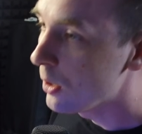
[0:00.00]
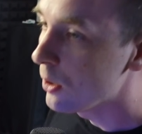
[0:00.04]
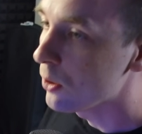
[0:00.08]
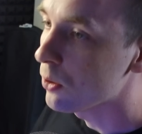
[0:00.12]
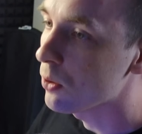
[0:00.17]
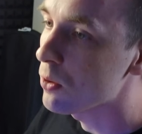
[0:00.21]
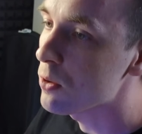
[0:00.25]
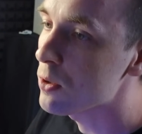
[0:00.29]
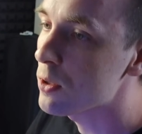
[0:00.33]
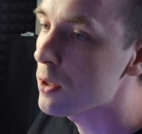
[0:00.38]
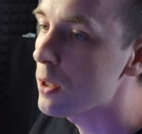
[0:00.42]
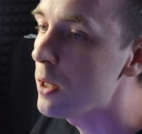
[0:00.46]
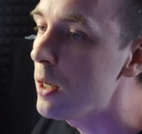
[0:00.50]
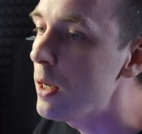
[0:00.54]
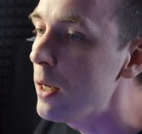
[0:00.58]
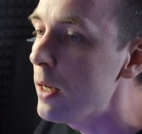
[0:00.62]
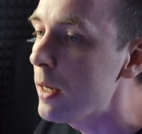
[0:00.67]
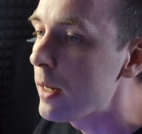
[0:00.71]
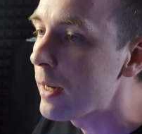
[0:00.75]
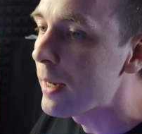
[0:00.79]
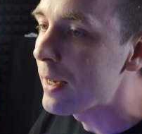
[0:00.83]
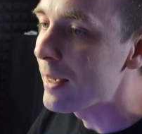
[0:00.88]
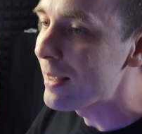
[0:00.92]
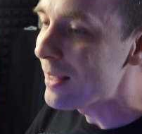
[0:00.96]
То есть
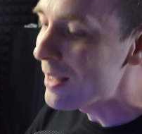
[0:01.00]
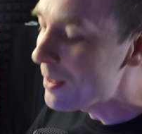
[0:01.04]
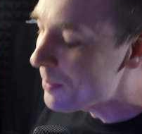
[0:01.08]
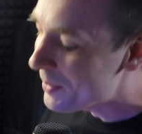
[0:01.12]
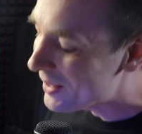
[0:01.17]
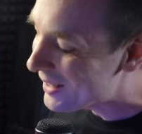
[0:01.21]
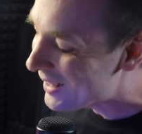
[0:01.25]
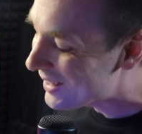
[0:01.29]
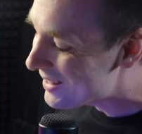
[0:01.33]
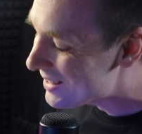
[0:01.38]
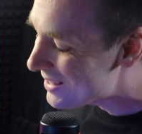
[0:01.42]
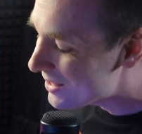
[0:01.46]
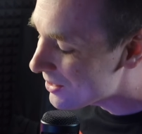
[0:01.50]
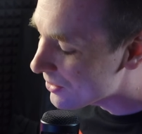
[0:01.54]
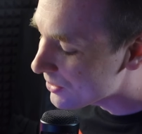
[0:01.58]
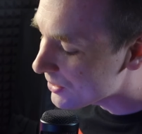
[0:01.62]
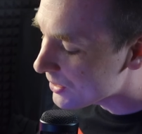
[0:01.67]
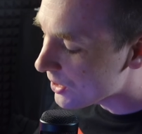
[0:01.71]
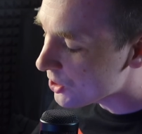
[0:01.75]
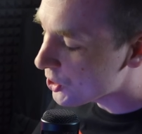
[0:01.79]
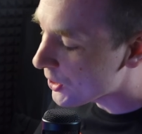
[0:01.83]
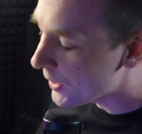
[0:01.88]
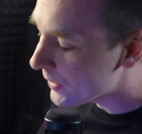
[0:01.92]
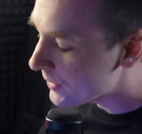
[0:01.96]
э, именно от силы
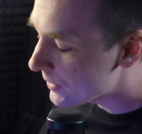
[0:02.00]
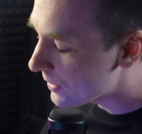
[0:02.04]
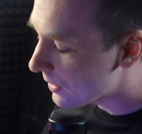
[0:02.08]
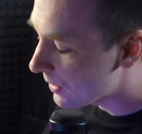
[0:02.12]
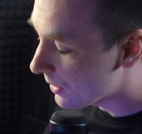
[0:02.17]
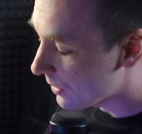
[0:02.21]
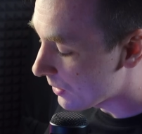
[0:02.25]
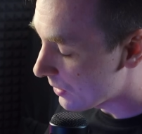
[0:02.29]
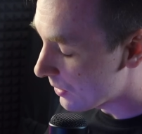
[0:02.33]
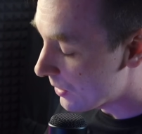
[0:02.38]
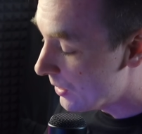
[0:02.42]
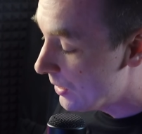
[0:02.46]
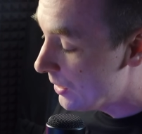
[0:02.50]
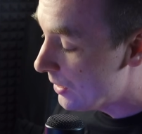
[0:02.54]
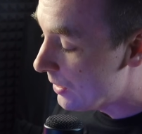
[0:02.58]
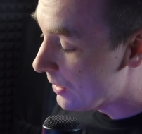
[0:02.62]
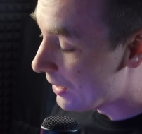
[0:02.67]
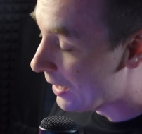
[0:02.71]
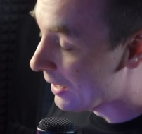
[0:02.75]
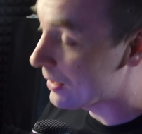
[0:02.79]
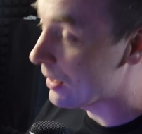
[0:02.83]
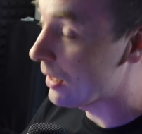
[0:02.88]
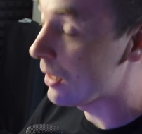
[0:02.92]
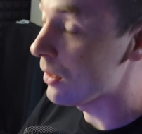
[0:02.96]
нажатия
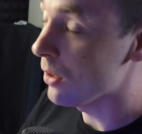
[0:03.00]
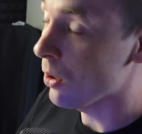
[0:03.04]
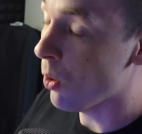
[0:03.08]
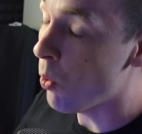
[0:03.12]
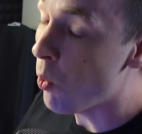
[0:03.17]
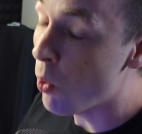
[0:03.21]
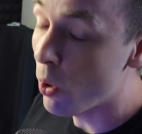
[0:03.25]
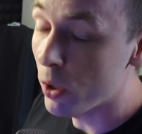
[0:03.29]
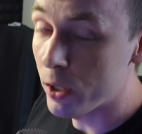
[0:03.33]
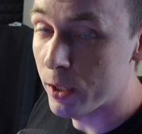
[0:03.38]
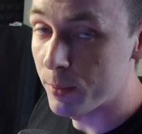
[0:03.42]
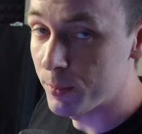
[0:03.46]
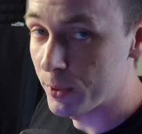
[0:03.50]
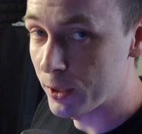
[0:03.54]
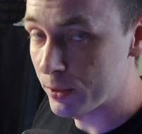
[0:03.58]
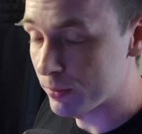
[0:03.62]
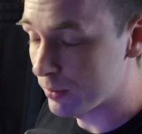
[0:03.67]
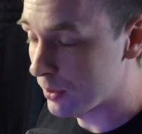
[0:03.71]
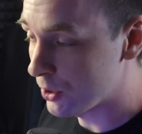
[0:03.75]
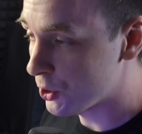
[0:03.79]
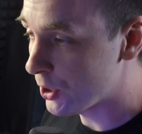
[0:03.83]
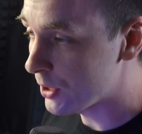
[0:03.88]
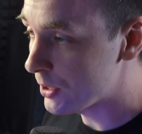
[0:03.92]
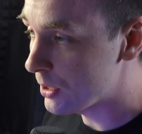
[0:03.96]
и от контроля именно
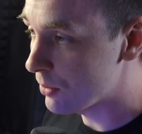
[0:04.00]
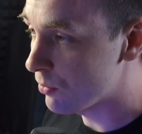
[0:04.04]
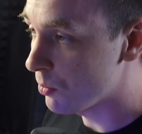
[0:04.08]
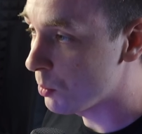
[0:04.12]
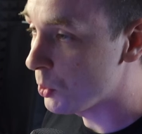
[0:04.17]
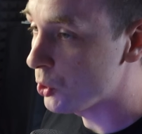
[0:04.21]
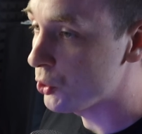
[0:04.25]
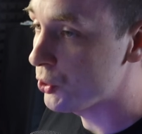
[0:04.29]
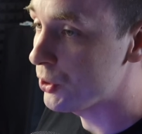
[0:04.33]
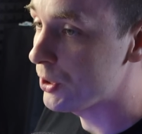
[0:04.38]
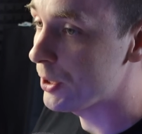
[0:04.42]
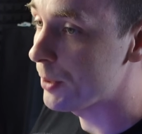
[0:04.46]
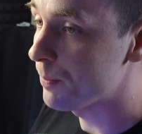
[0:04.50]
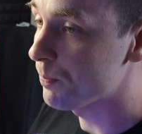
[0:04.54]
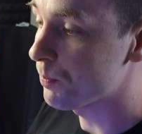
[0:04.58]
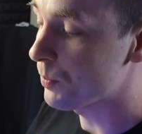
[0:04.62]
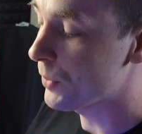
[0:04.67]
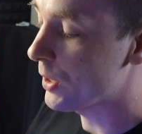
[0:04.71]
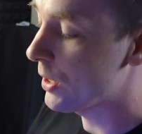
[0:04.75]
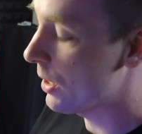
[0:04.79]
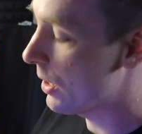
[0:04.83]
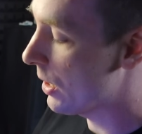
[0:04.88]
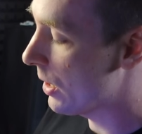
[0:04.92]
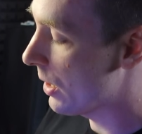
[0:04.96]
этого нажатия вы
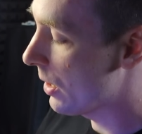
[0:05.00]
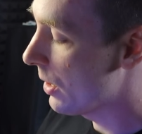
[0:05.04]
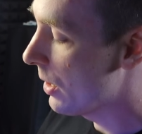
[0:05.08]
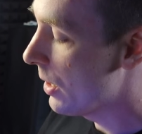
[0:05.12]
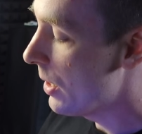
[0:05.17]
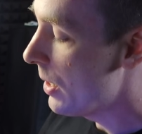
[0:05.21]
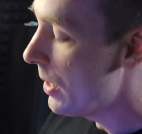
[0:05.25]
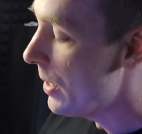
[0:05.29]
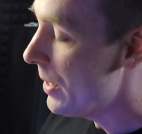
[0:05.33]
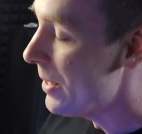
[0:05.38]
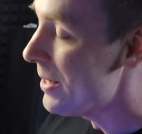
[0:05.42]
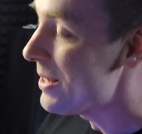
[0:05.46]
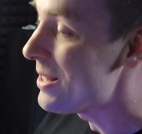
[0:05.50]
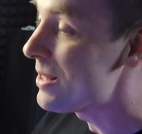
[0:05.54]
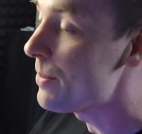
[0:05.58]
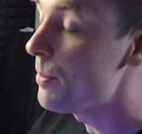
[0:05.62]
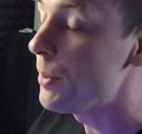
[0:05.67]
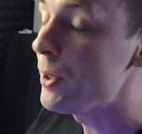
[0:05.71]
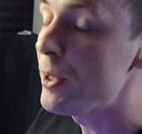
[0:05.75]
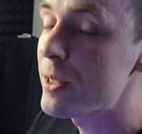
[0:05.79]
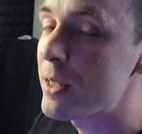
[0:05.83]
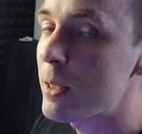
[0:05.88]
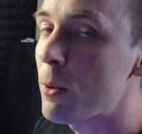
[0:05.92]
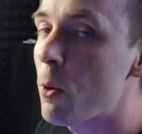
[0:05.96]
можете
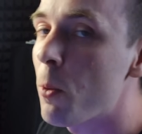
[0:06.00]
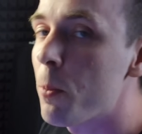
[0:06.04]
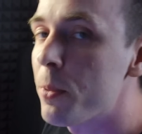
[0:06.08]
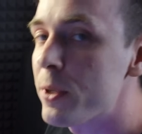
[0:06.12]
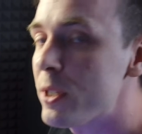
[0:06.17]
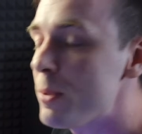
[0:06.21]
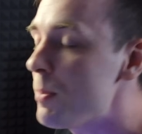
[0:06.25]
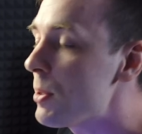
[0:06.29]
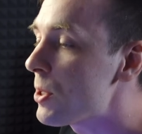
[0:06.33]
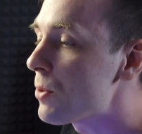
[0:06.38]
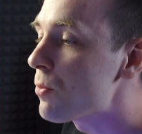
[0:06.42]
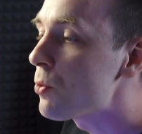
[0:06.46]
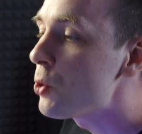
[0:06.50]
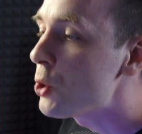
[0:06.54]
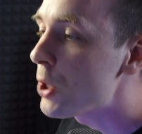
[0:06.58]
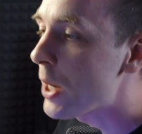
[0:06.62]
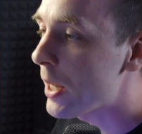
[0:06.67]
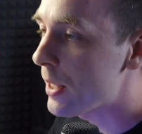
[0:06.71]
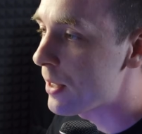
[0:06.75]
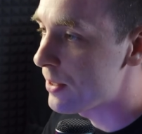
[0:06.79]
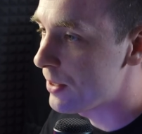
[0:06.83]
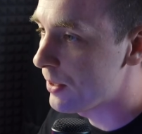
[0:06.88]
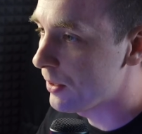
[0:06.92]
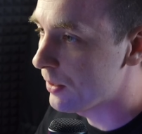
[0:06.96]
изменить само по себе
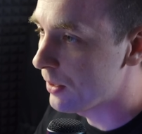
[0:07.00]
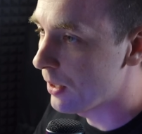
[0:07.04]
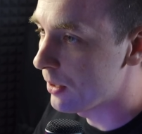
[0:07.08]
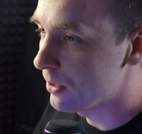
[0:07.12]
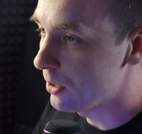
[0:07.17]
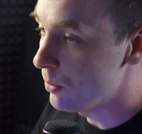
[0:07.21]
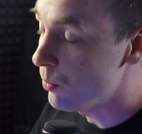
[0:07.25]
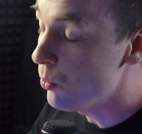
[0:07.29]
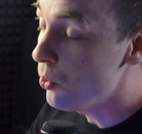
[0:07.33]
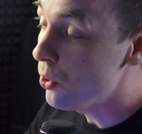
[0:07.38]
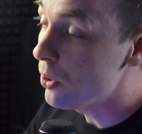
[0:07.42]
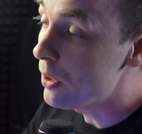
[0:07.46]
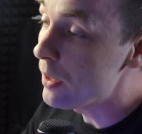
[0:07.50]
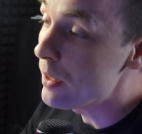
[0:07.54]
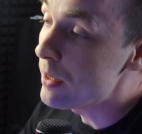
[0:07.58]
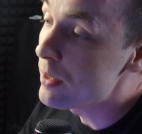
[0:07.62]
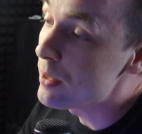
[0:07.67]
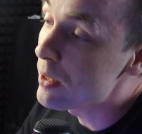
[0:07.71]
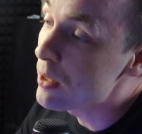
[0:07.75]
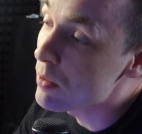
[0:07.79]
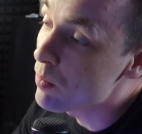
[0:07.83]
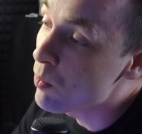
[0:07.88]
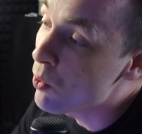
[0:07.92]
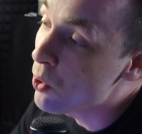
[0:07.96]
звучание синта. Тем более их
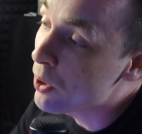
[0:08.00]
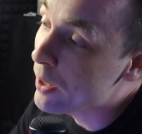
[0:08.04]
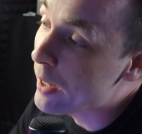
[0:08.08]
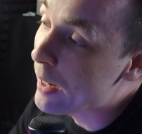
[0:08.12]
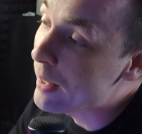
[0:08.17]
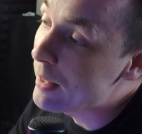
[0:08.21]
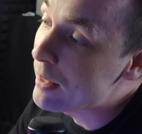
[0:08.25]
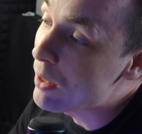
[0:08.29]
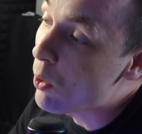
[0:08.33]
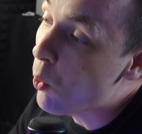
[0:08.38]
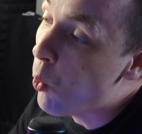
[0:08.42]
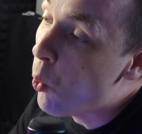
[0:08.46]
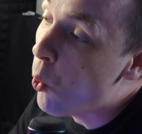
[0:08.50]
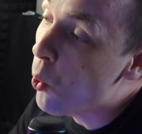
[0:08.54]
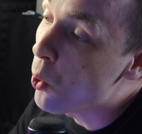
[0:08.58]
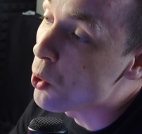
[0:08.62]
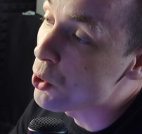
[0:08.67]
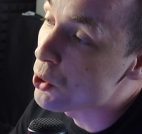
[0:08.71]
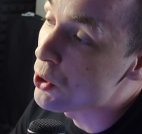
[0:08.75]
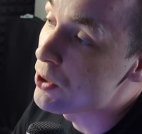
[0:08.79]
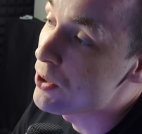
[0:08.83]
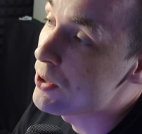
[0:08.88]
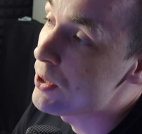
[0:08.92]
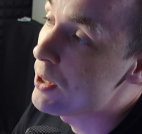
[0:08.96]
здесь море, они
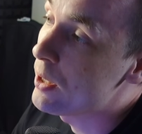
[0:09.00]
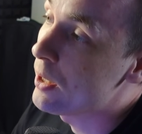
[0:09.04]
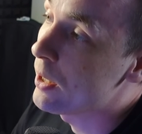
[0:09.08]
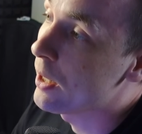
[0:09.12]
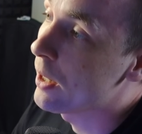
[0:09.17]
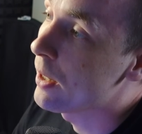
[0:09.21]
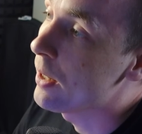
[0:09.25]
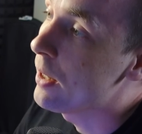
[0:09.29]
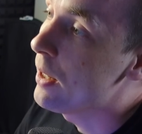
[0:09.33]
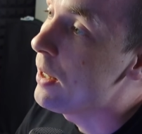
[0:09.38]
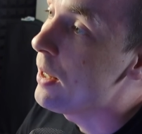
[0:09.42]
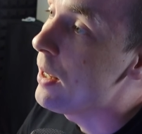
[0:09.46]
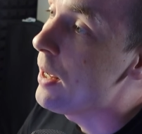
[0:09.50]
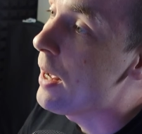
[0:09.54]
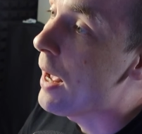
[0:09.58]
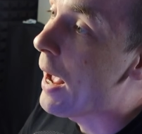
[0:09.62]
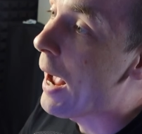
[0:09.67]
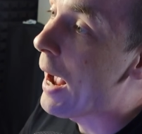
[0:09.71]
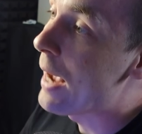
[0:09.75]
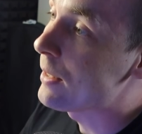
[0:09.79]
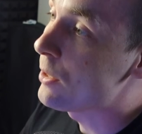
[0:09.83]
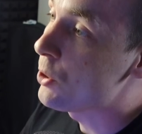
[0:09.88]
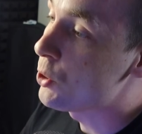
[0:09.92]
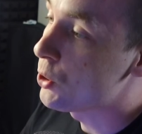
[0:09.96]
очень сильно
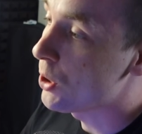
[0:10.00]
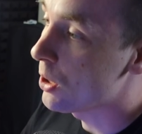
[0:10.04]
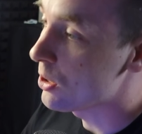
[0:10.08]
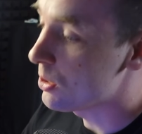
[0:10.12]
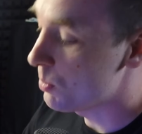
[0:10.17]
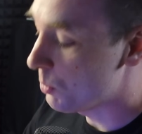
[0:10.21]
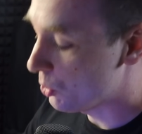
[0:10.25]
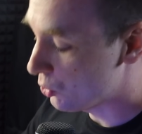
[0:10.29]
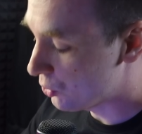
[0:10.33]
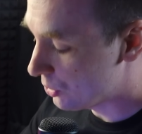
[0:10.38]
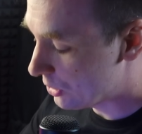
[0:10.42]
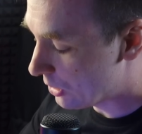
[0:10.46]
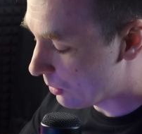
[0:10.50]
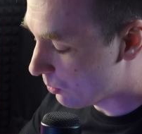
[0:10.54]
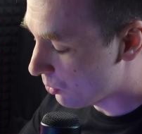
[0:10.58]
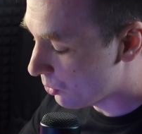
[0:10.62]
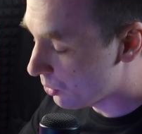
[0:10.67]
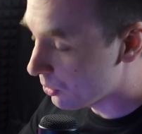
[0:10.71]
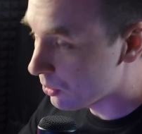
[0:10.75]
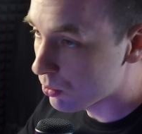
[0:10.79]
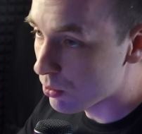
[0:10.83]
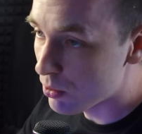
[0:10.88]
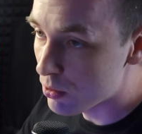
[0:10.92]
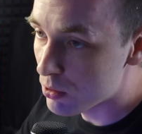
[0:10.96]
отличаются между
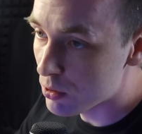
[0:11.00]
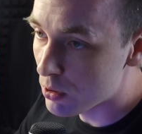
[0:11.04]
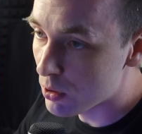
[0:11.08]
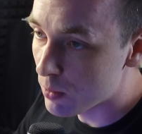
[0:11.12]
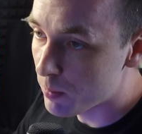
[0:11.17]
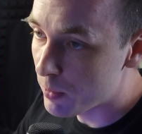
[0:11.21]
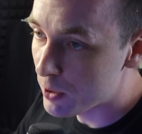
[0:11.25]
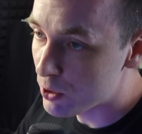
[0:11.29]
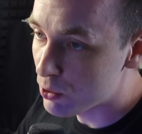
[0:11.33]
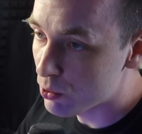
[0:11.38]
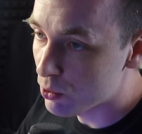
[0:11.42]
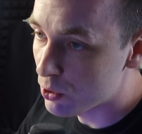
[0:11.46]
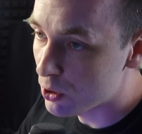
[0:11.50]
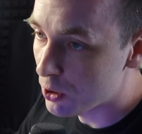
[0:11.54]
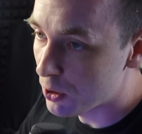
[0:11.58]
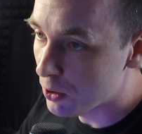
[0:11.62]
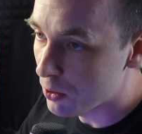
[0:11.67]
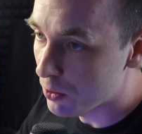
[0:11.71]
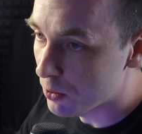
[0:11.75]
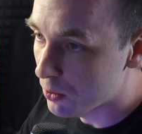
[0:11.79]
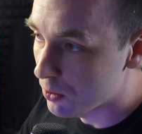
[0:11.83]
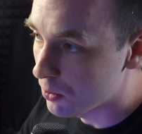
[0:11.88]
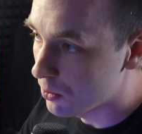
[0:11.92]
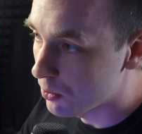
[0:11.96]
собой. То есть, э, по сути,